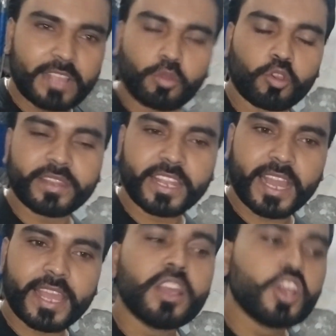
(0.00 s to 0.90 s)
आज भोग भी
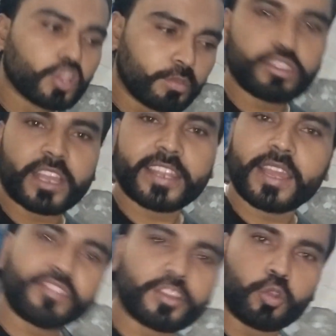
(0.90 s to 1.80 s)
लगाया तो पूजा
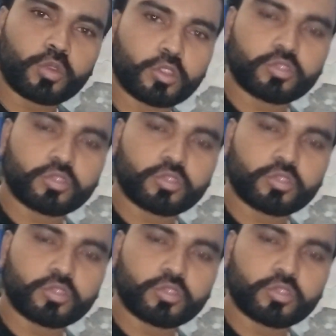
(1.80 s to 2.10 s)
करना है फिर खोलूंगा